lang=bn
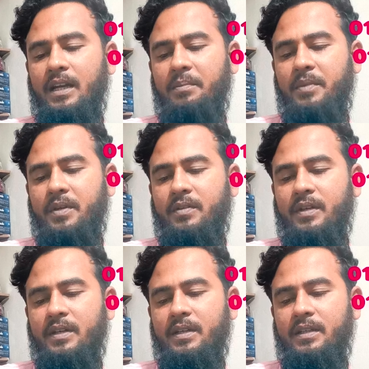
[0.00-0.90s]
হাই
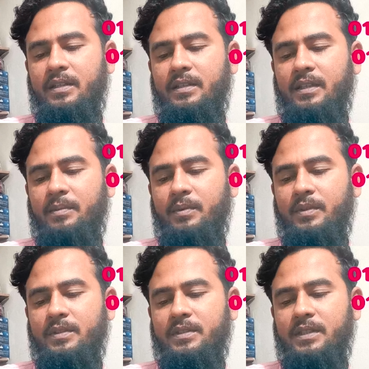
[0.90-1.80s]
পাওয়ার্ড তারপর
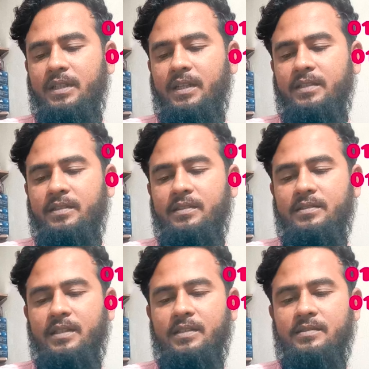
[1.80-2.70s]
হচ্ছে
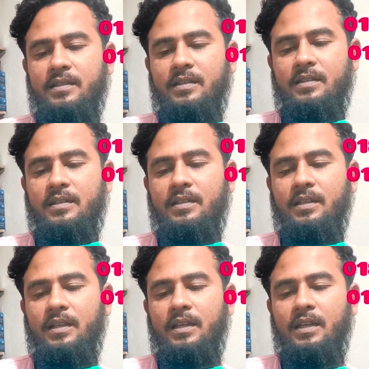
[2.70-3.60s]
রেসিস্ট এক্সাক্ট
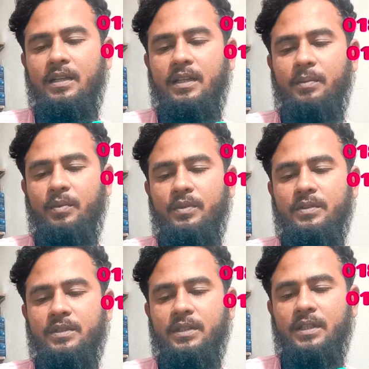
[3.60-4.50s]
তারপর
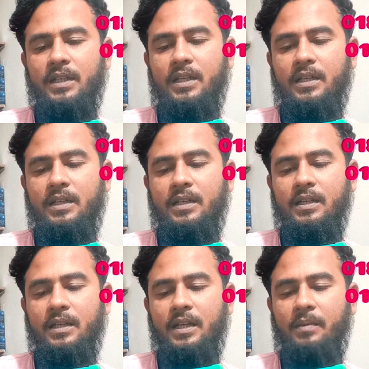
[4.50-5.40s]
হচ্ছে
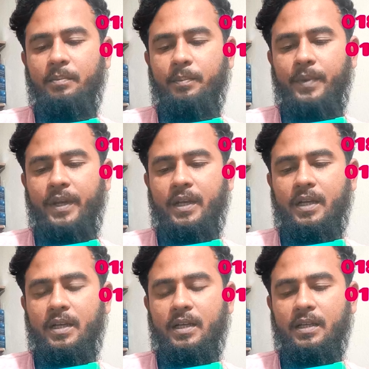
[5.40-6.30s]
কাম ব্রেক
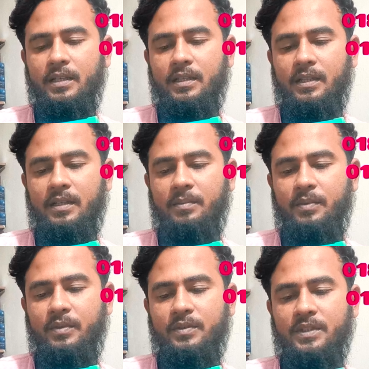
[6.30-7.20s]

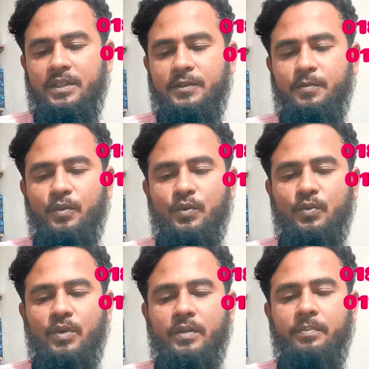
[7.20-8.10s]
তারপর হচ্ছে স্মুথ
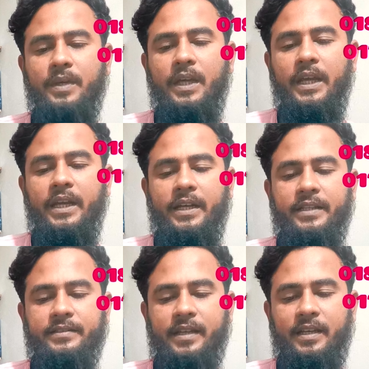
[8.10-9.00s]
ওয়াপ
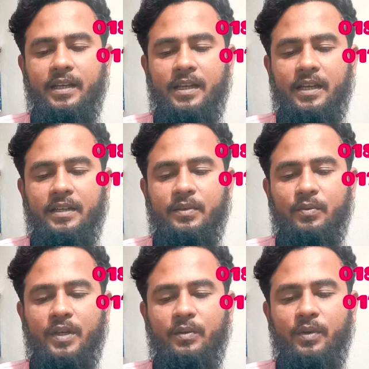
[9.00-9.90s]
ডিজাইন লাইট
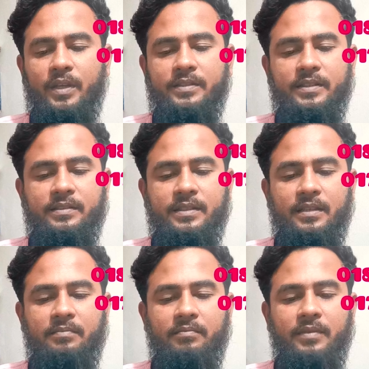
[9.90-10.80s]
ওয়ান ওয়ে
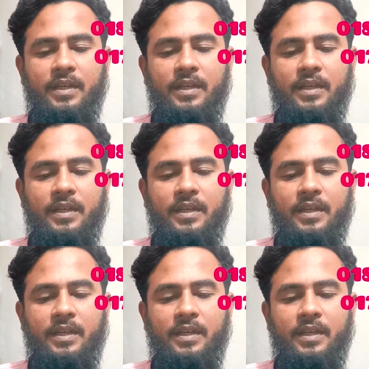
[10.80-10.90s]
সিস্টেম